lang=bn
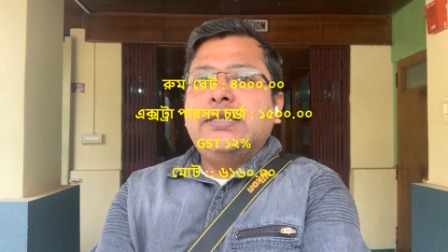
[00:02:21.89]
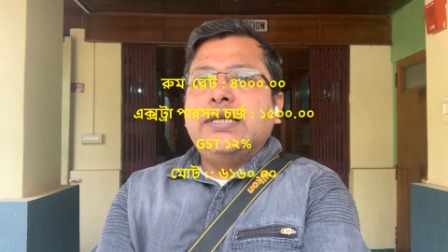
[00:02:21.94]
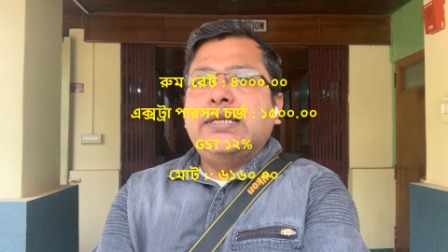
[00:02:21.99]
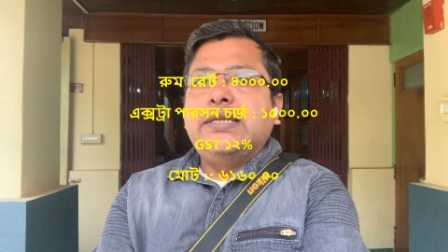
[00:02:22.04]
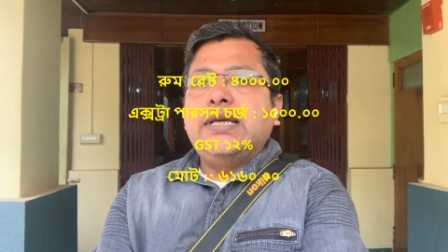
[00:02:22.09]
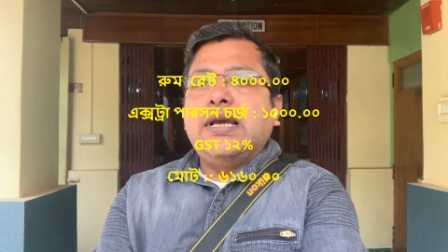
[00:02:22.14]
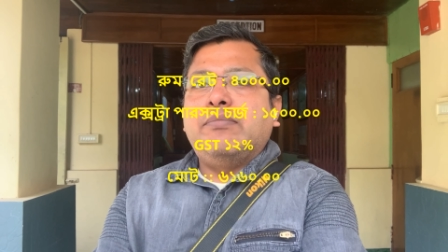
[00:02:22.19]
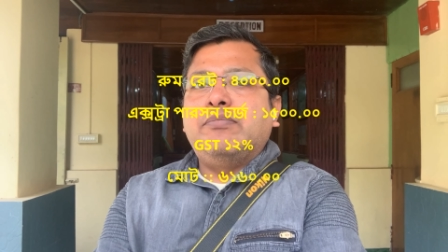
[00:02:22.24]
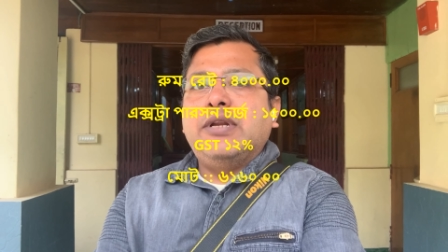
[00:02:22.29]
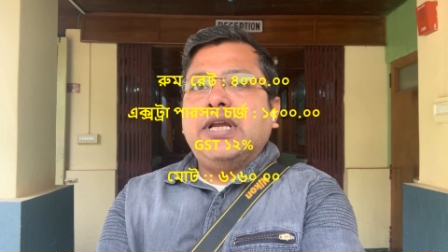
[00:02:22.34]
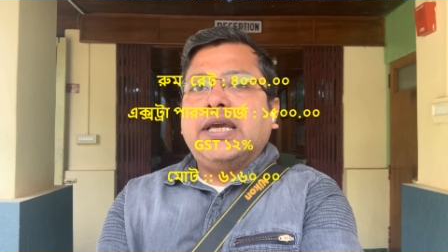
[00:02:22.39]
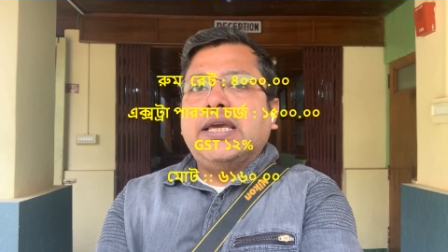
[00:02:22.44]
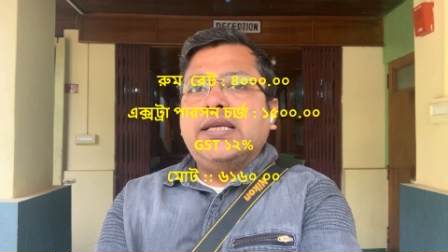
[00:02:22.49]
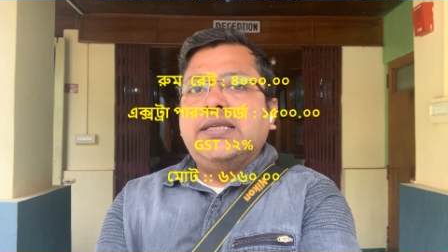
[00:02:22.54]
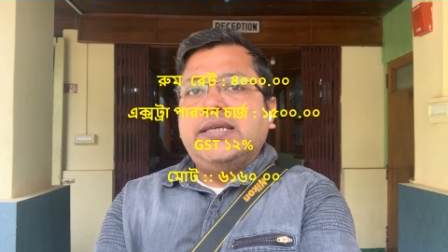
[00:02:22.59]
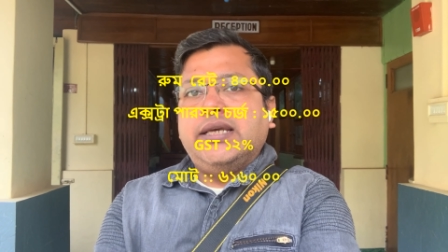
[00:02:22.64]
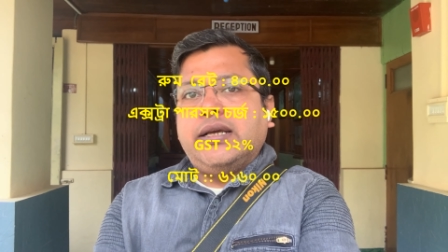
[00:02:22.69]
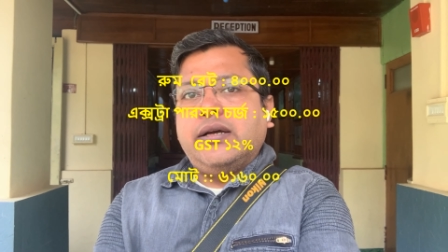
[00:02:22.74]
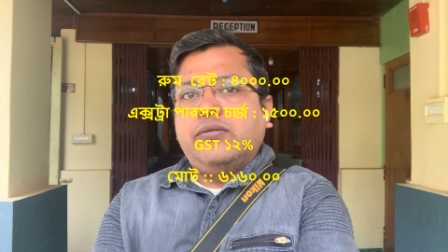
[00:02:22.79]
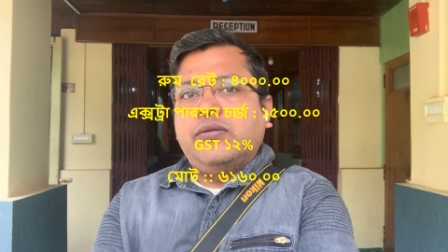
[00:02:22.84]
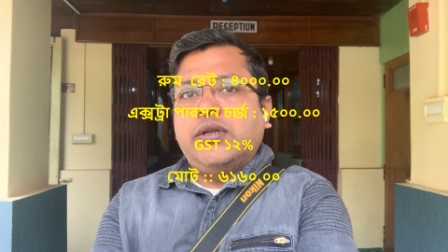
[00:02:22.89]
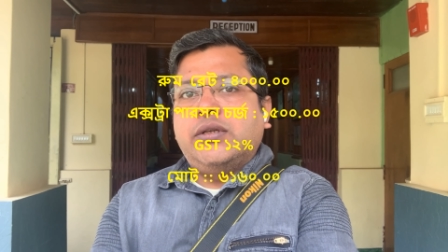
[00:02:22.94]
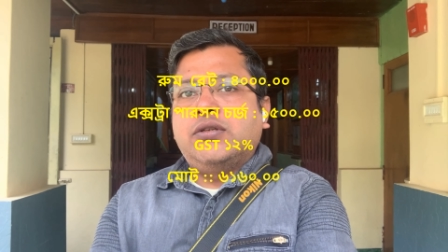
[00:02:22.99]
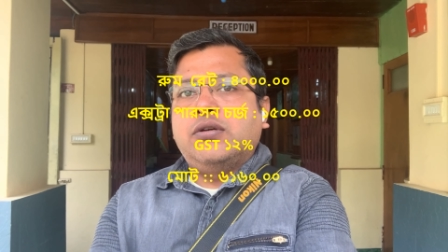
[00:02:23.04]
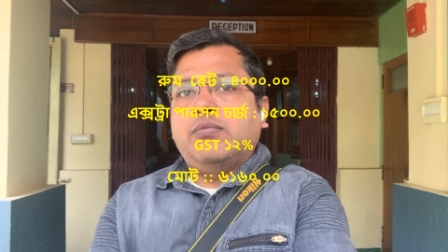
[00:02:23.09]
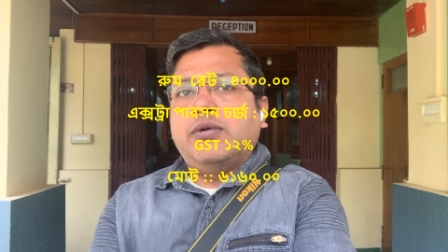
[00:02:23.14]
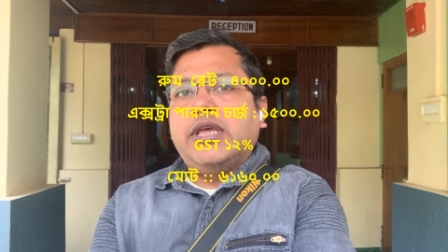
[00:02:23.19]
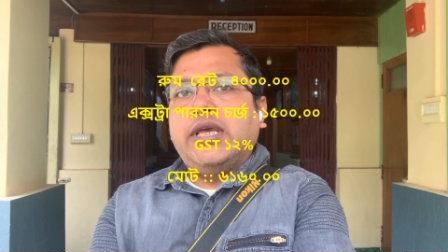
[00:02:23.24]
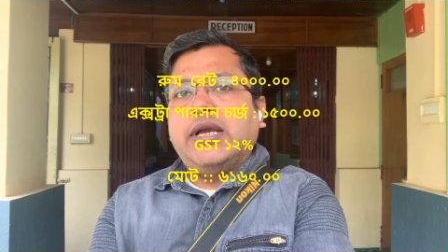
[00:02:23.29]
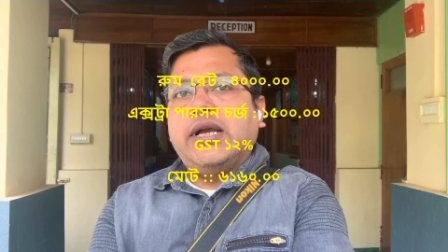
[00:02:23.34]
যেটি আপনাকে চেক আউটের
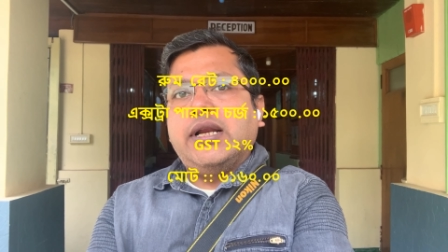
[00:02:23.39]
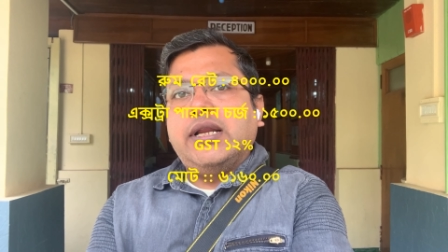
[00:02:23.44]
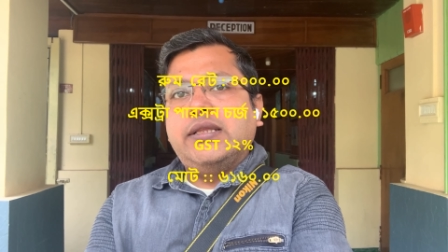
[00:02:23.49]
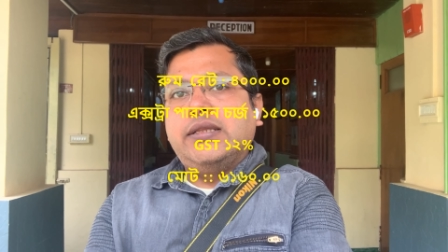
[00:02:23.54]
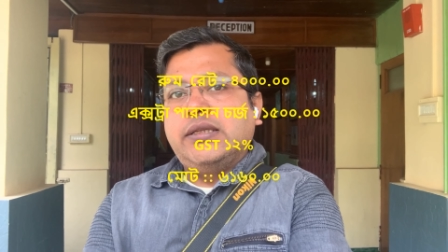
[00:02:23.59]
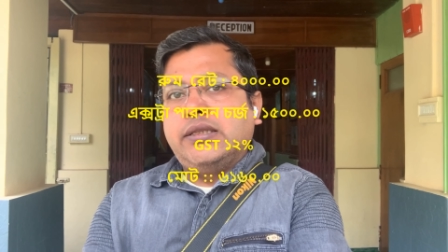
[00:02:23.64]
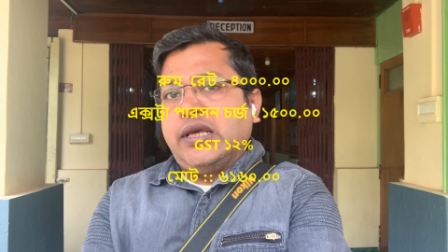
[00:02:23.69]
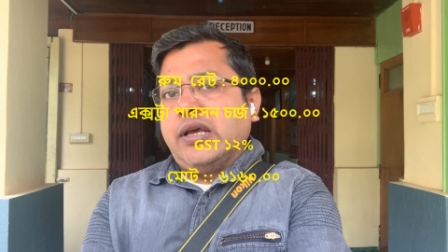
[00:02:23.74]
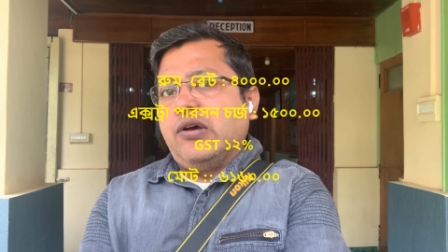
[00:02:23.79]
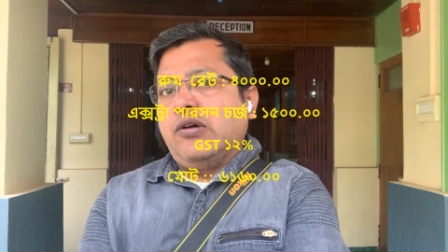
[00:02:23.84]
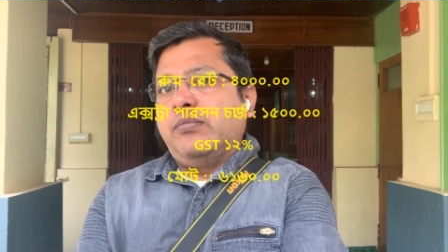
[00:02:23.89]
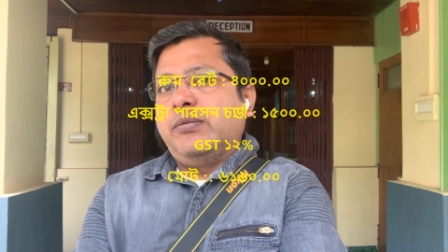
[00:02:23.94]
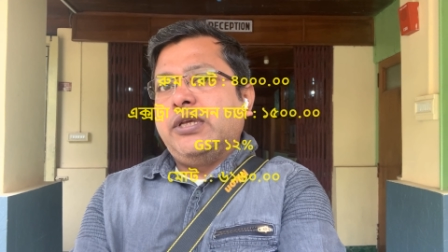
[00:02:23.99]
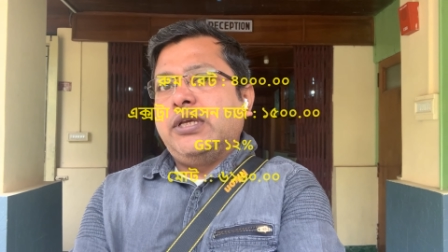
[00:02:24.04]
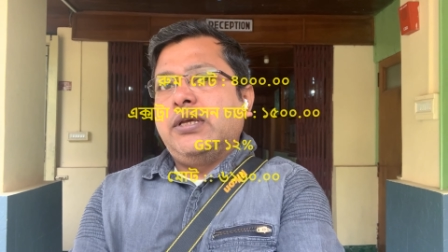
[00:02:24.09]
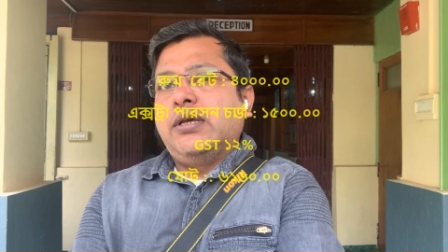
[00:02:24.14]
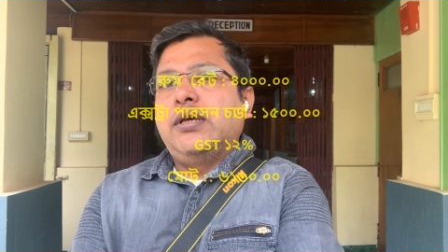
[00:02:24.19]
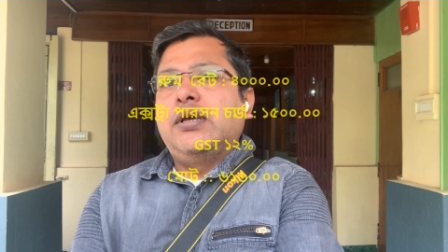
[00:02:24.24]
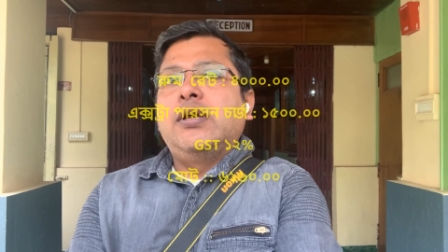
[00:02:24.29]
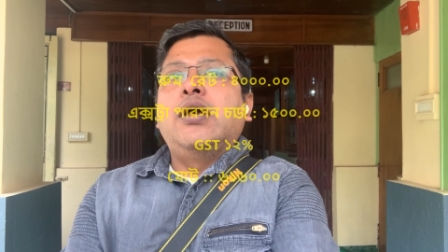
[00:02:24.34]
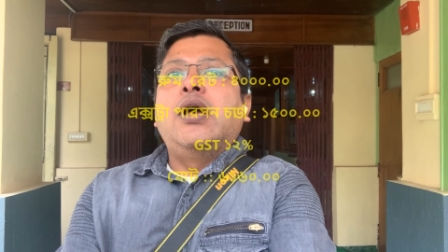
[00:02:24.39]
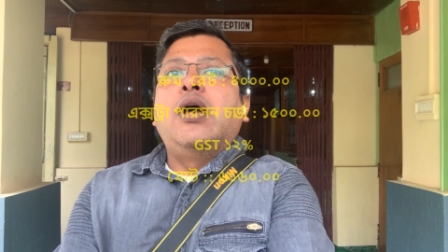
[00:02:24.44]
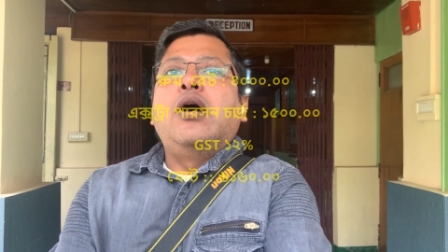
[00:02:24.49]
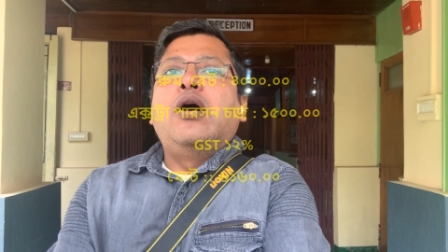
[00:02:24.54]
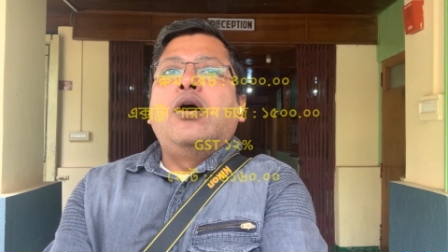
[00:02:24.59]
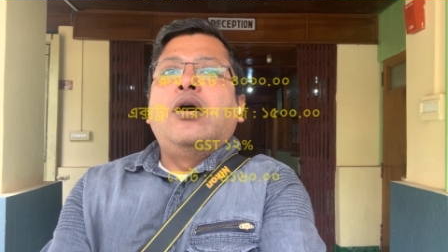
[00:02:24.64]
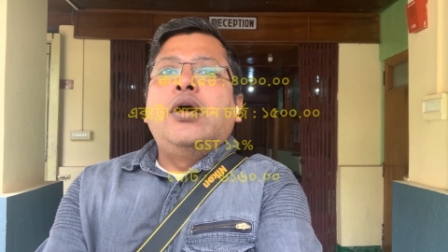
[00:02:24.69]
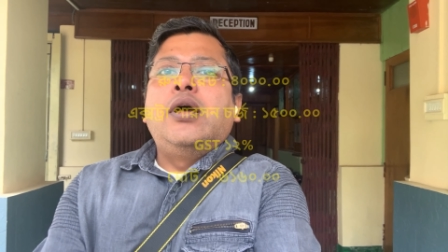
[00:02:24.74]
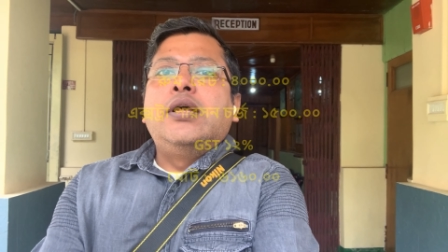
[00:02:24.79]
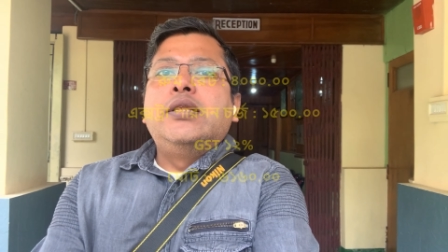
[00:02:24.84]
সময় এখানে দিতে হবে
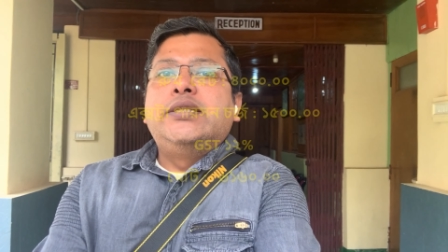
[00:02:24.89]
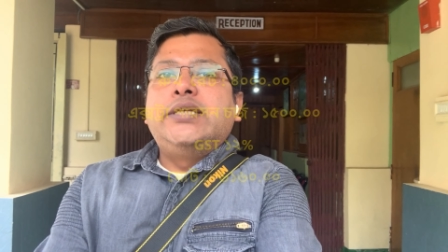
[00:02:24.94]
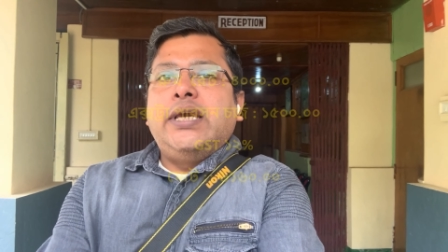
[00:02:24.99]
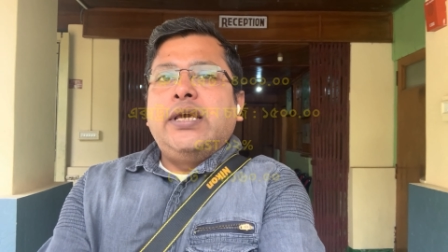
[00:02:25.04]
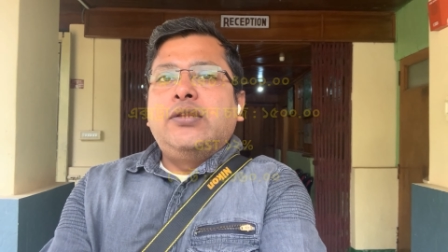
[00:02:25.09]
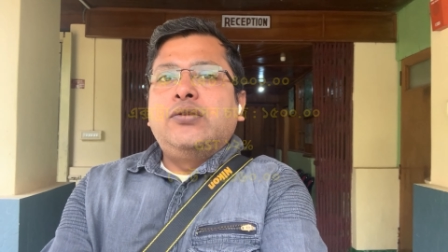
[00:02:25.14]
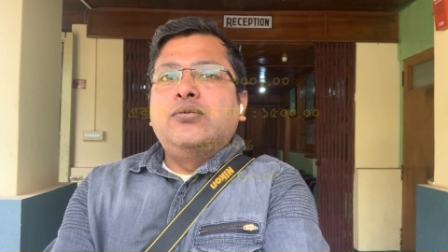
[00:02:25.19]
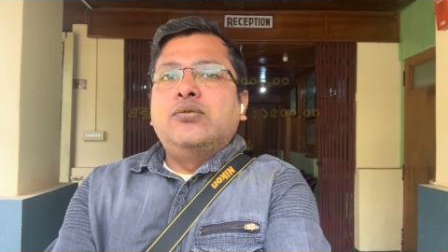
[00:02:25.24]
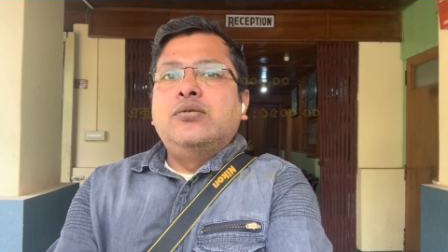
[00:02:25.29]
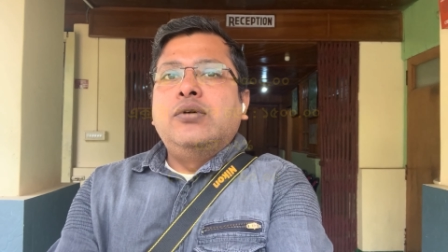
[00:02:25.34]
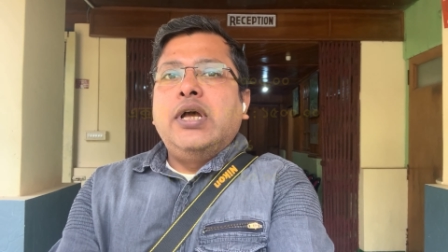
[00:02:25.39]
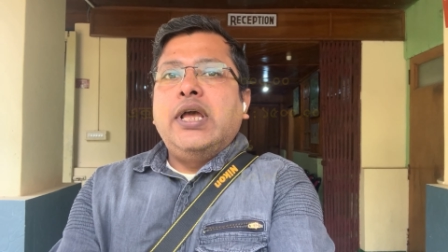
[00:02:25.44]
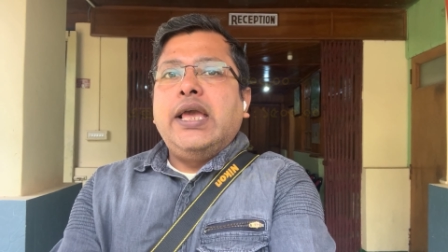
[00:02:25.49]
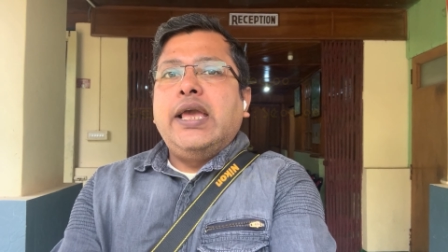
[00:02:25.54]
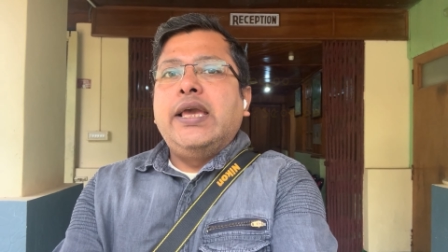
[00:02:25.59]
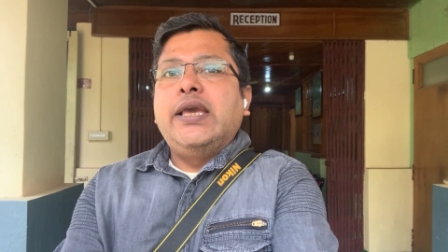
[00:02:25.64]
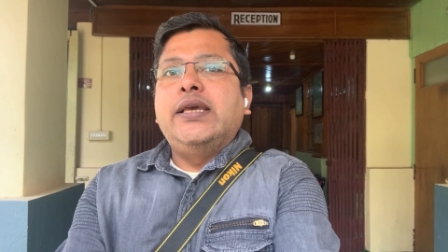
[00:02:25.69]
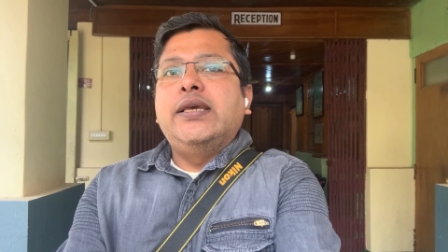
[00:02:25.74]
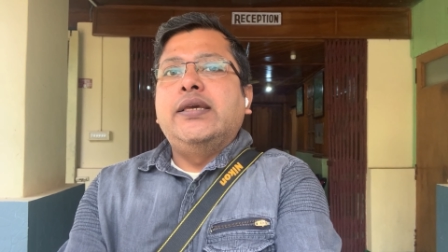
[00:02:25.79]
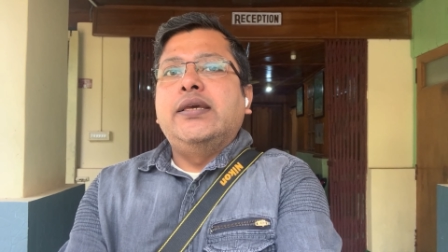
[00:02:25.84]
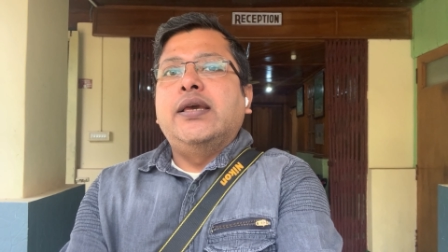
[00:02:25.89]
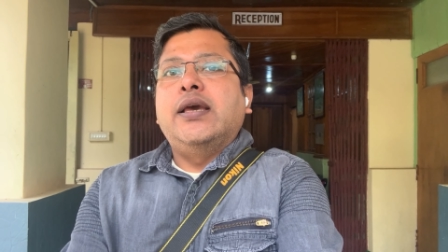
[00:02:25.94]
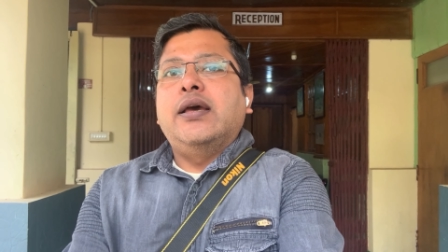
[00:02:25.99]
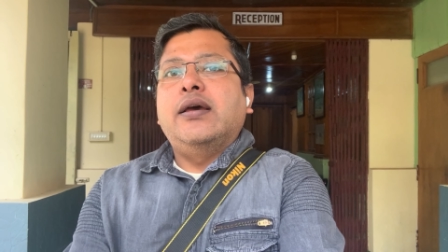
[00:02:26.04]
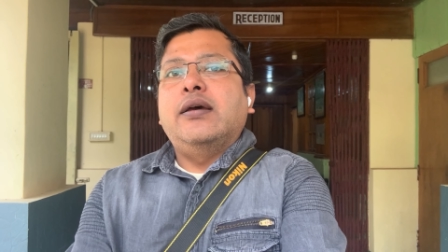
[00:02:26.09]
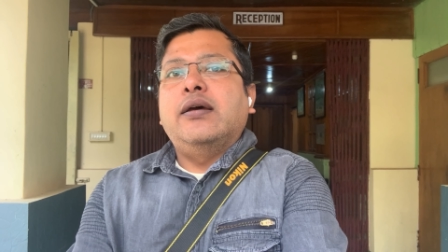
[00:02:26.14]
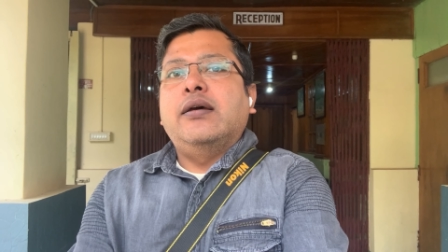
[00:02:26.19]
যেহেতু এই